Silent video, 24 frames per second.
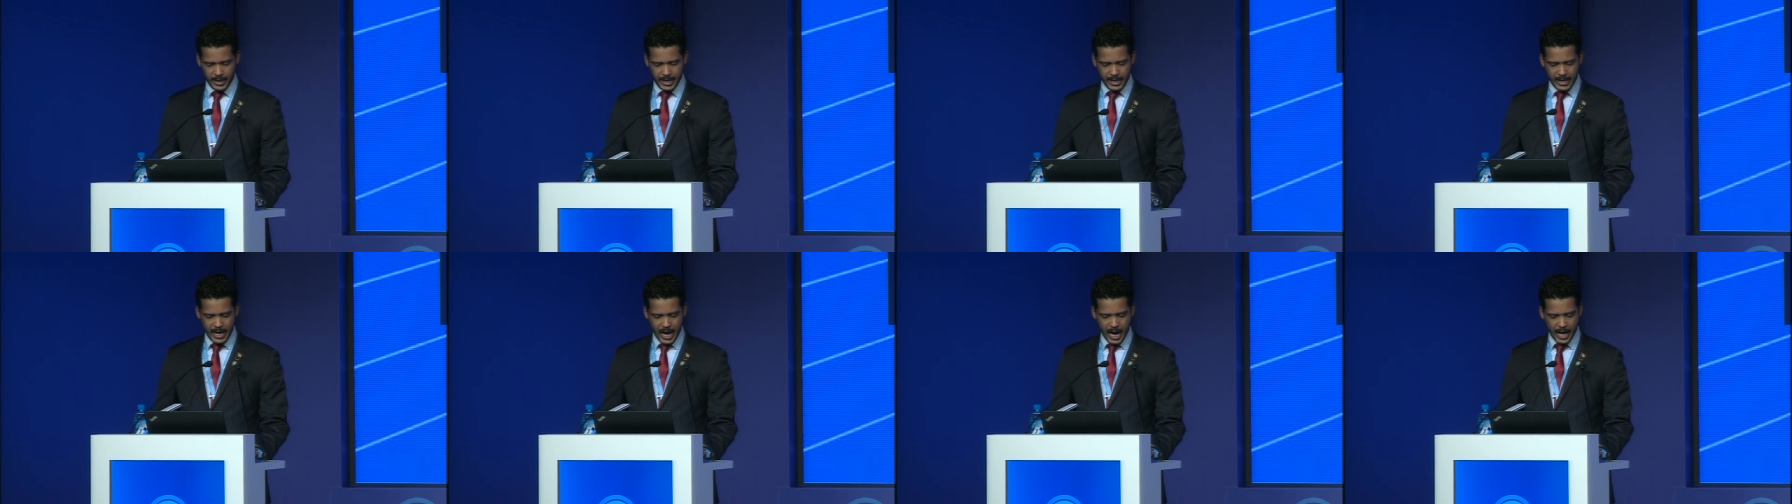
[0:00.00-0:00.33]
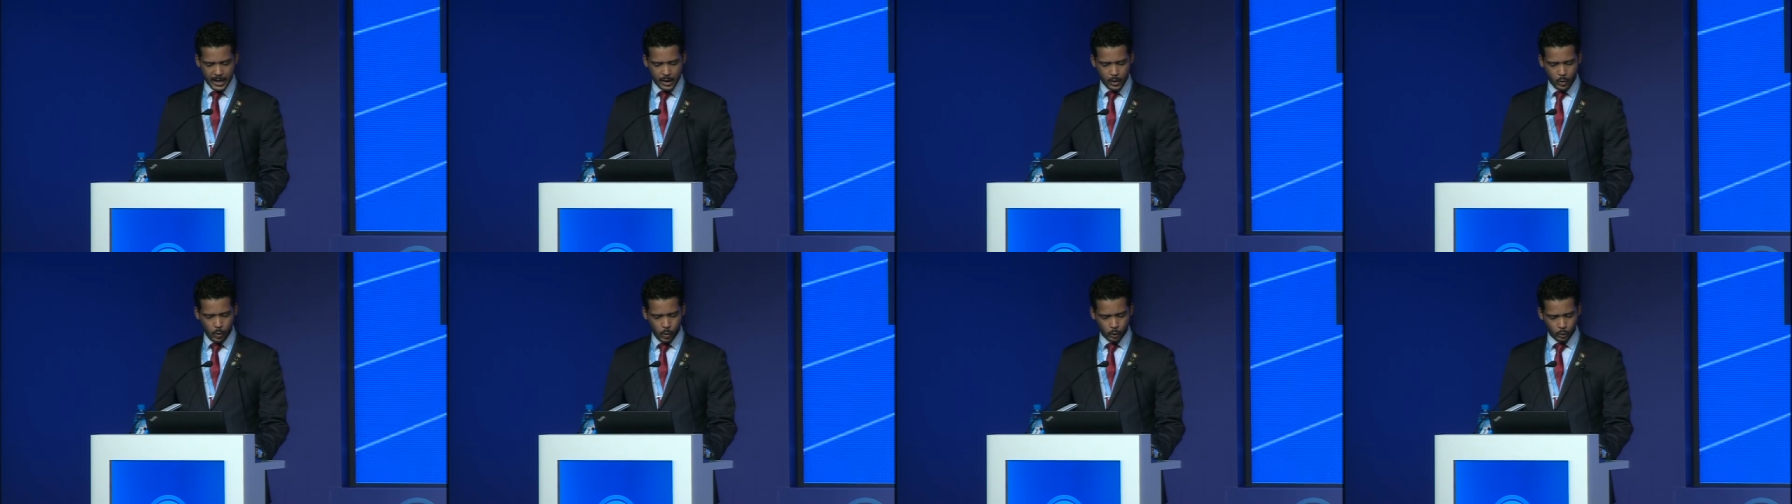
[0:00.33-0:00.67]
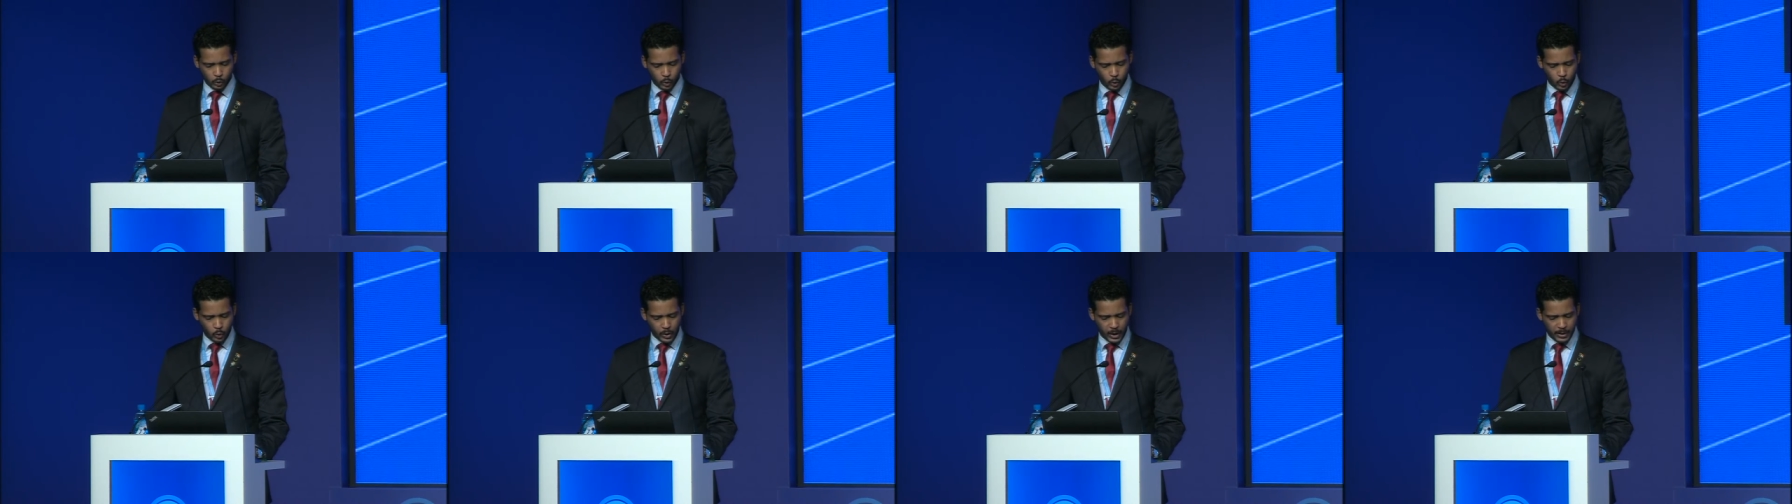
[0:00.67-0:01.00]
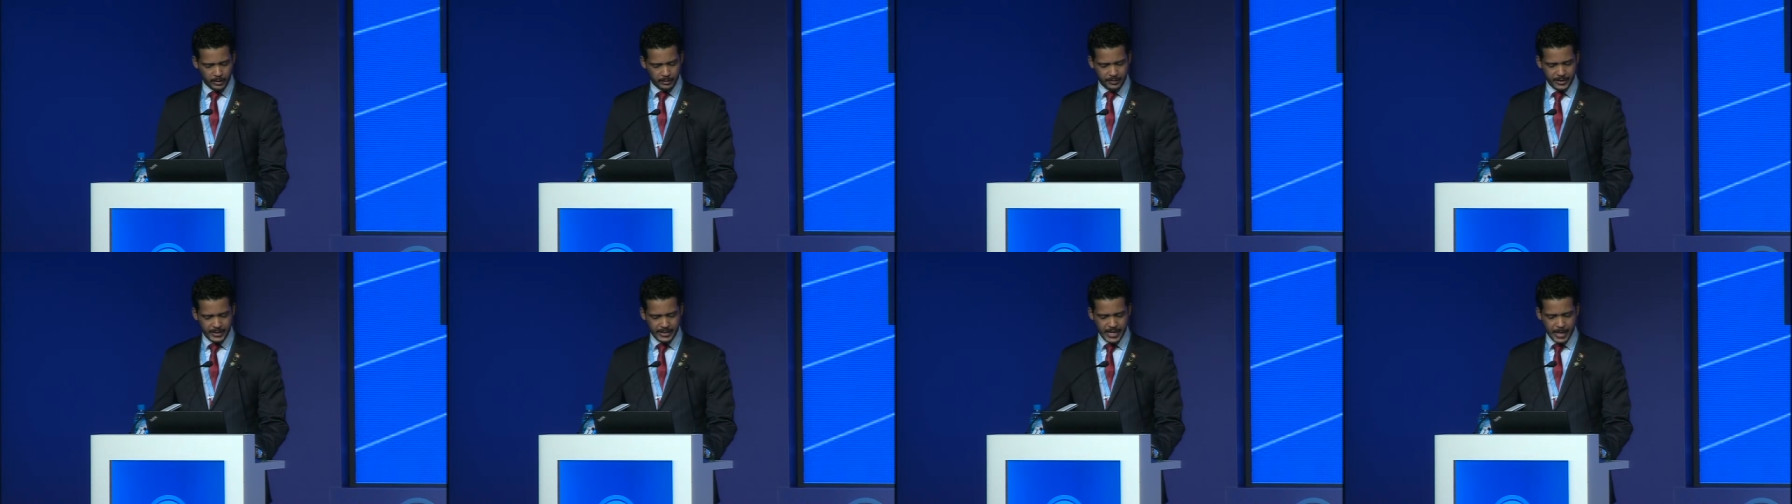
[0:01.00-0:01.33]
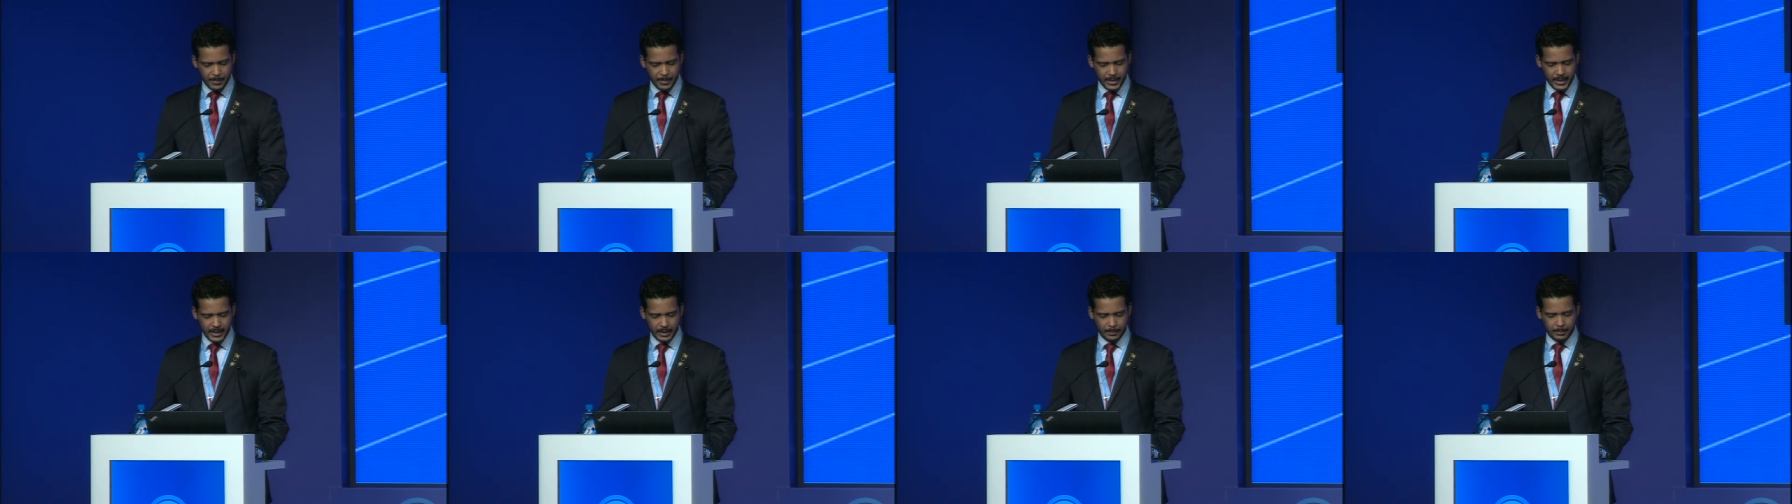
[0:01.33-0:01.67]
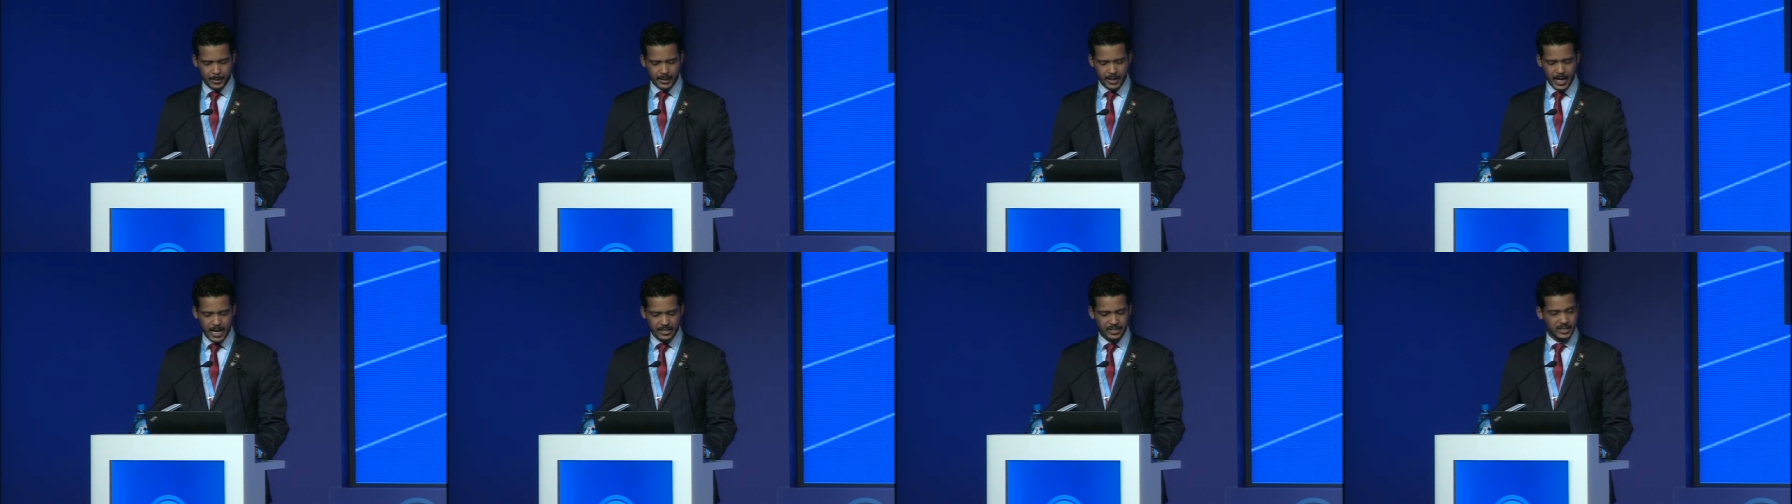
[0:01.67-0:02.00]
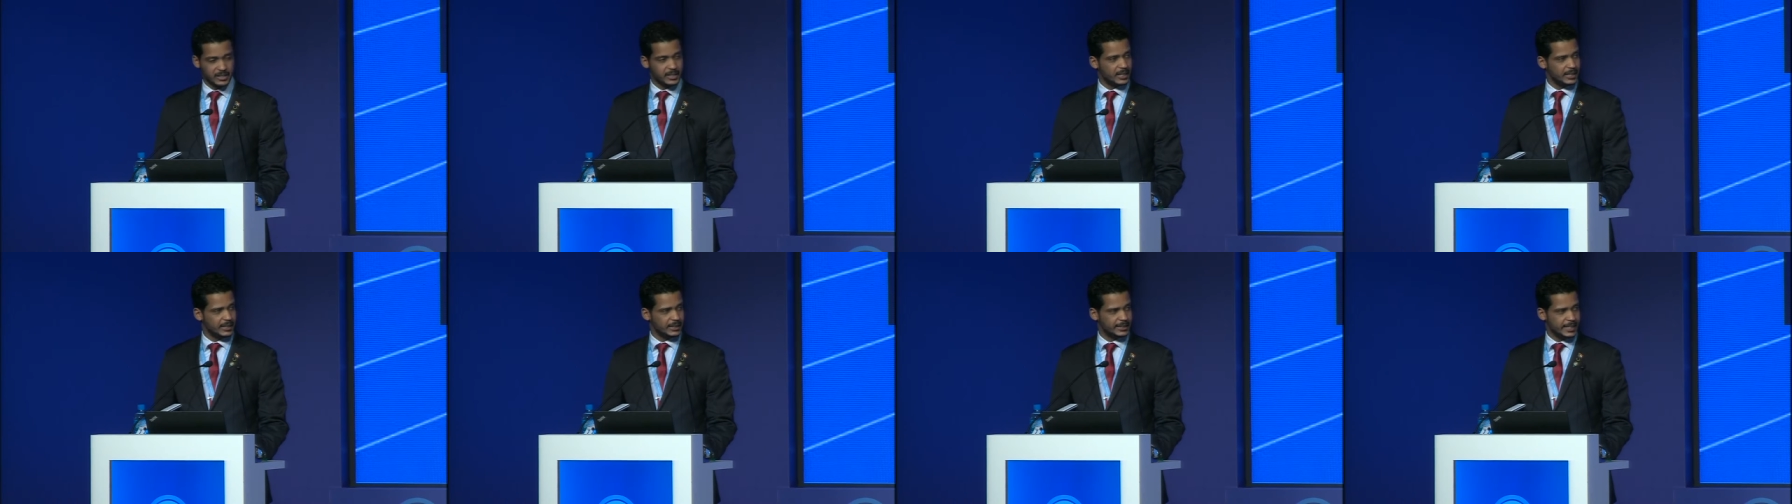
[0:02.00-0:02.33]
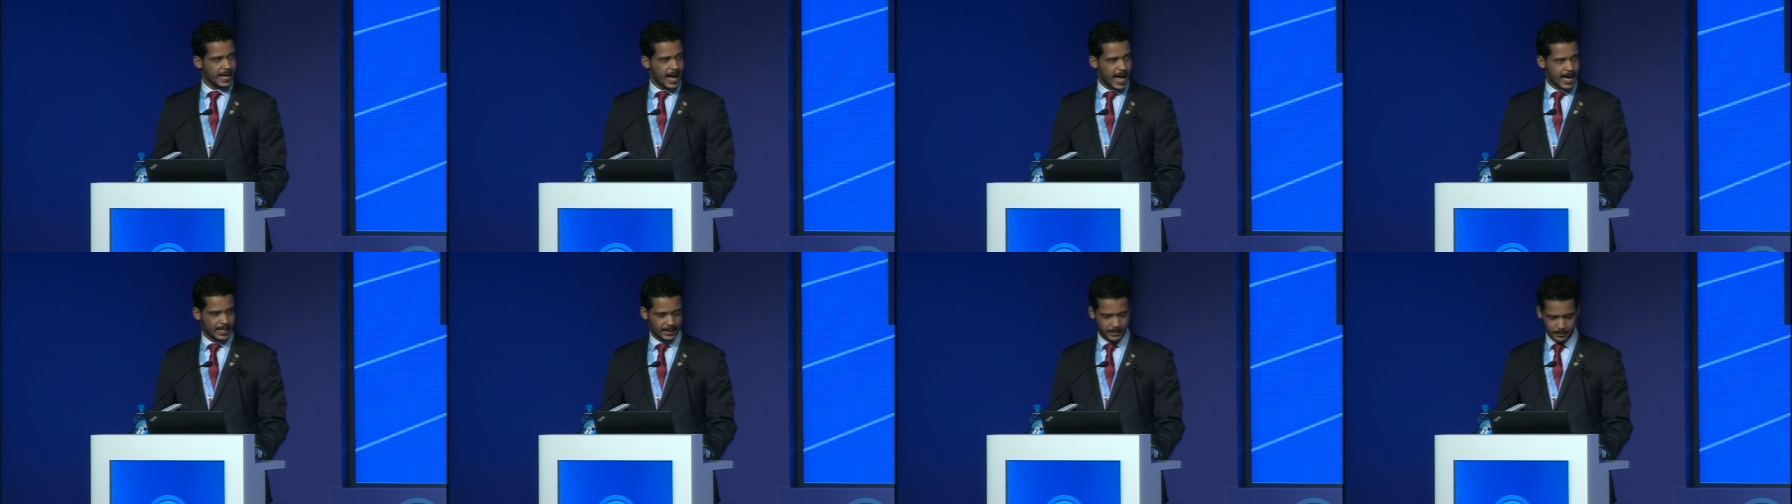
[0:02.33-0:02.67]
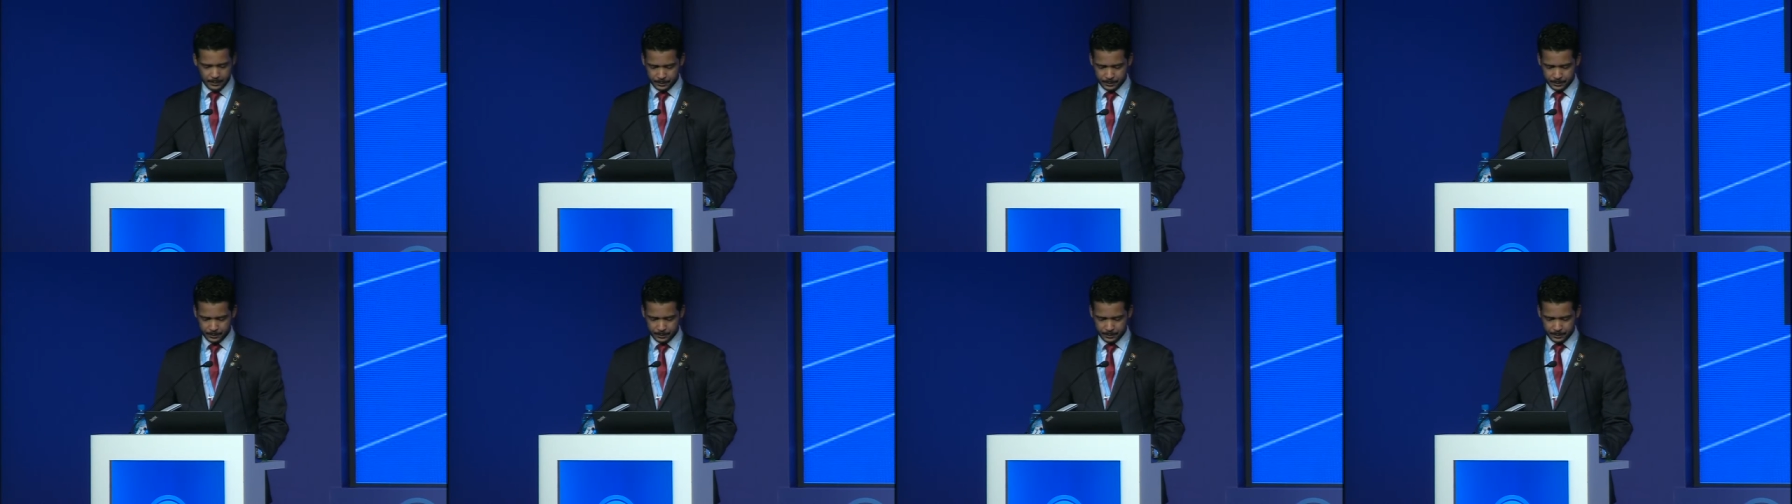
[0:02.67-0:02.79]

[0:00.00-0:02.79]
كان حضورا في جميع مناشط الاتحاد